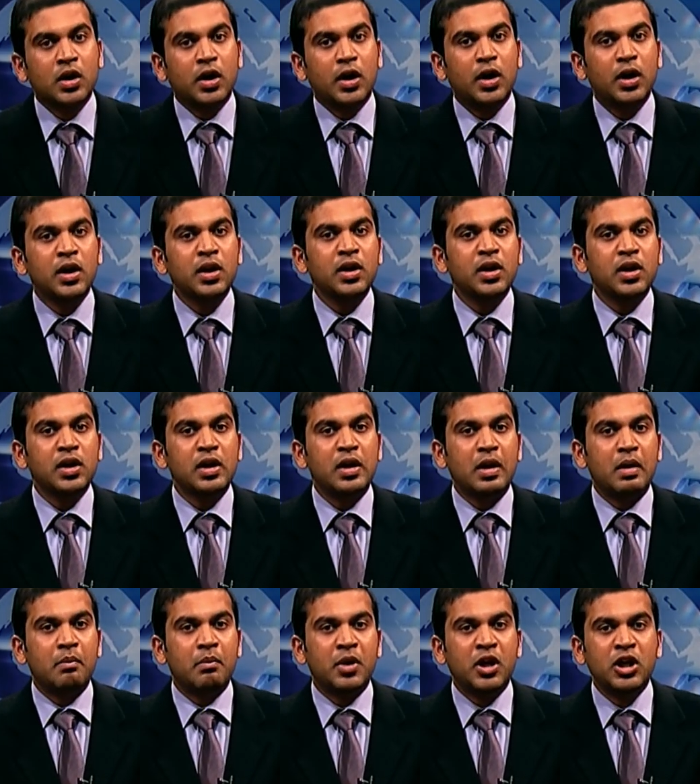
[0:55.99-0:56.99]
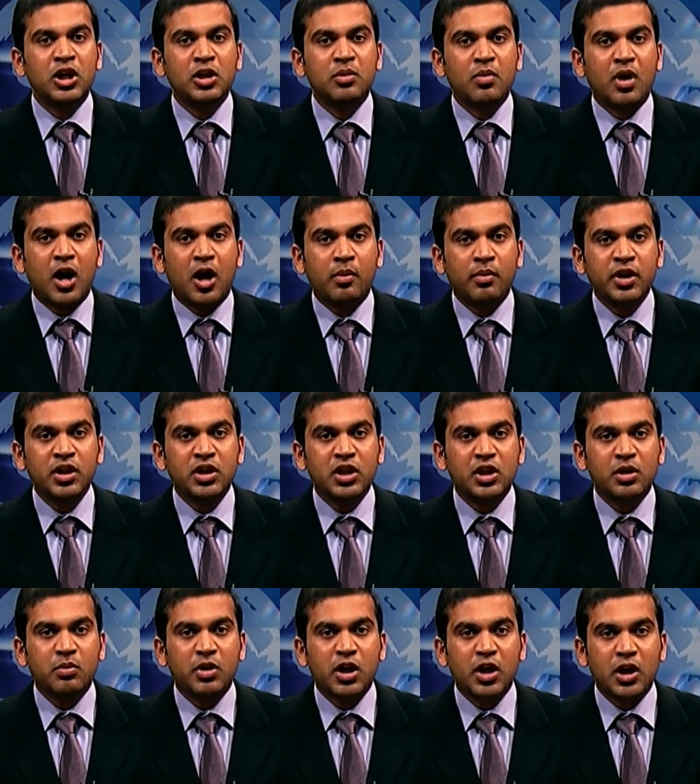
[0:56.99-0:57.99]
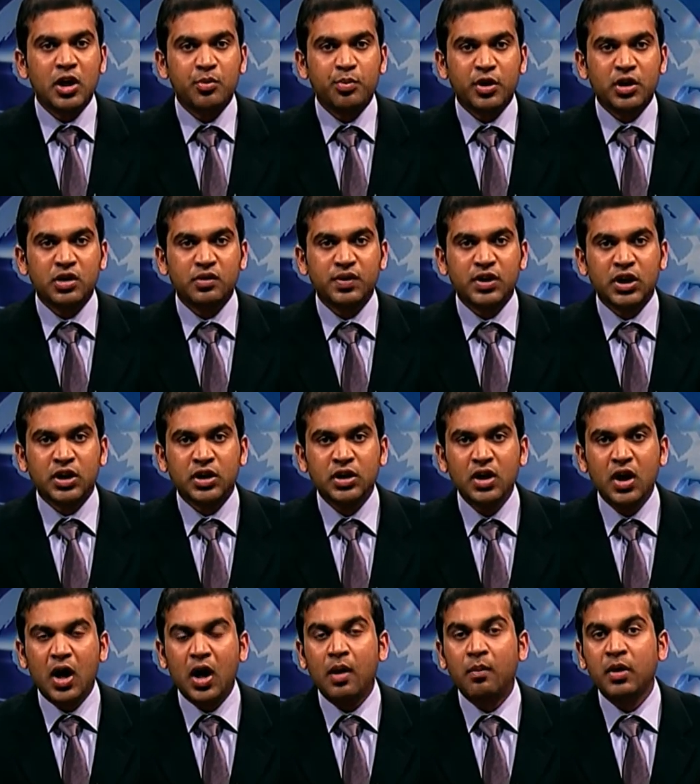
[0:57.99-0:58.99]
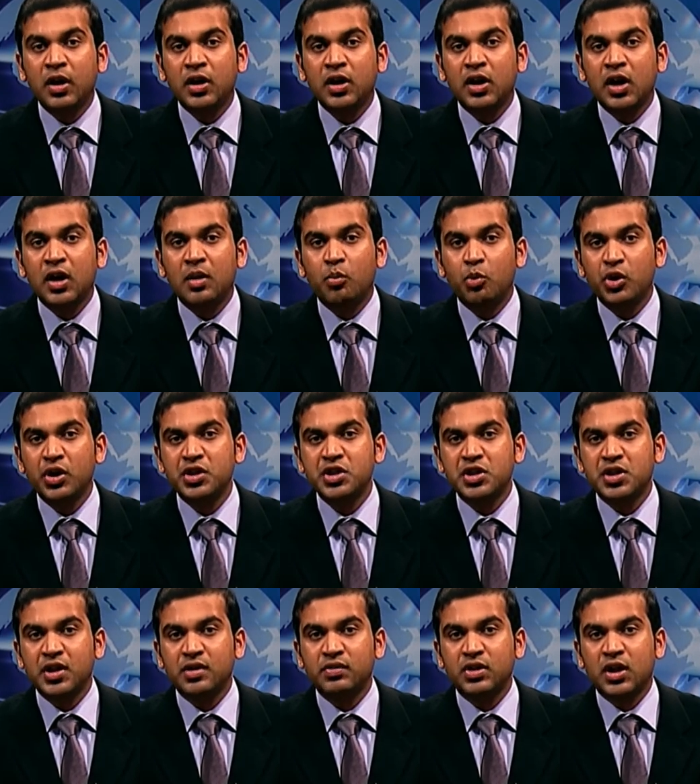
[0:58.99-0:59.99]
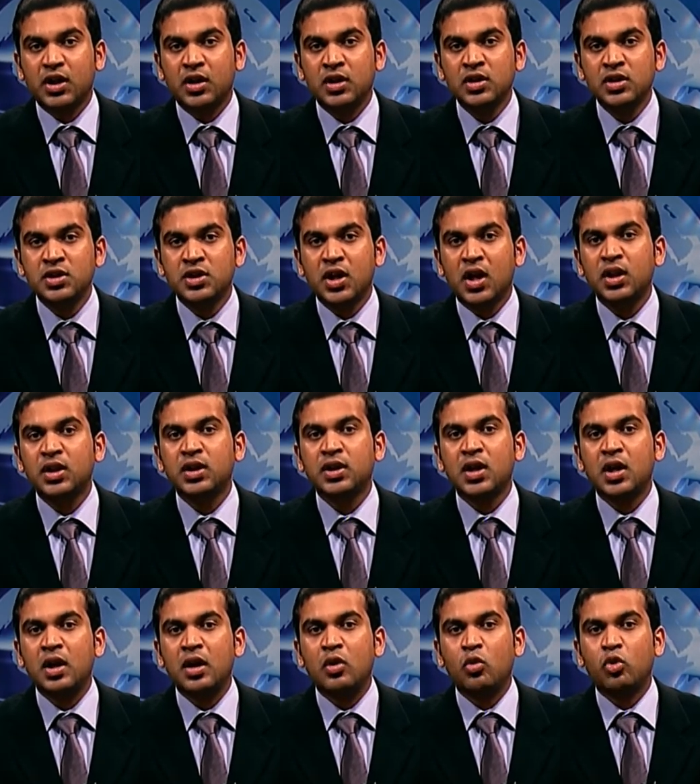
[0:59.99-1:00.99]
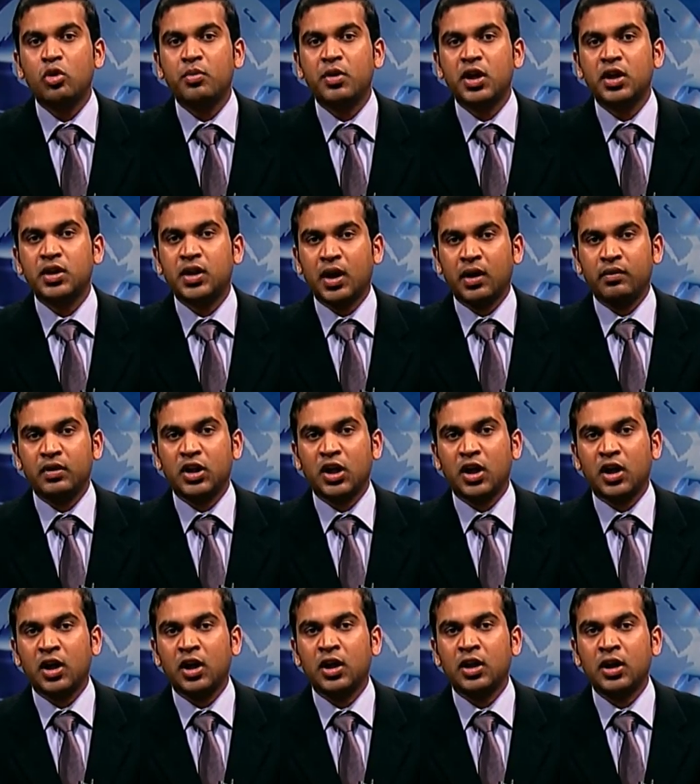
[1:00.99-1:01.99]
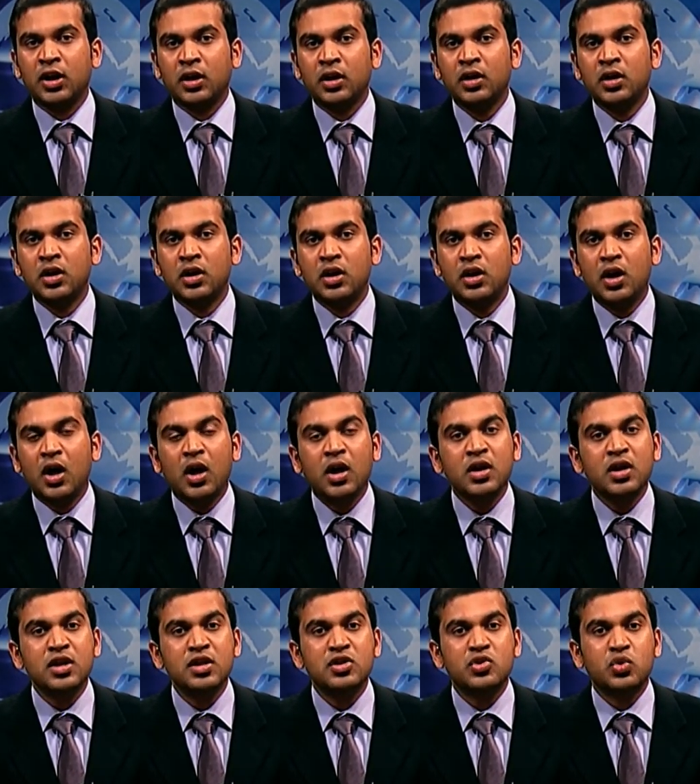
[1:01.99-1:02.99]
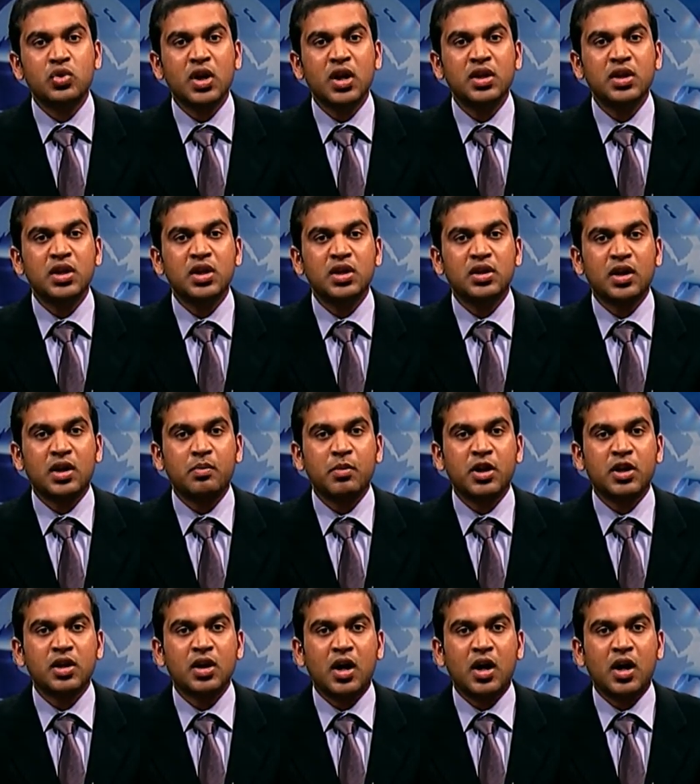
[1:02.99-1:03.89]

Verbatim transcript: இலங்கையில் மீண்டும் அமைதியின்மையை ஏற்படுத்துவதற்கு அமெரிக்கா முயற்சி செய்வதாக ஜாதிகல உரிமையை தெரிவித்திருக்கின்றது நாட்டின் சுயாதீன தன்மைக்கு